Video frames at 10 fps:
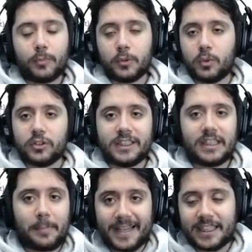pues bueno, si
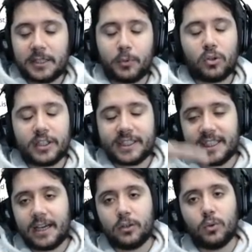te pasas por lo que
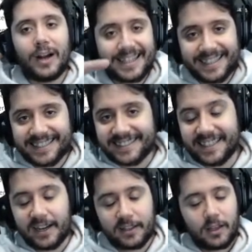sea, en lugar de
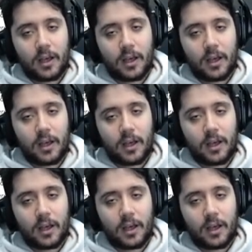resetear,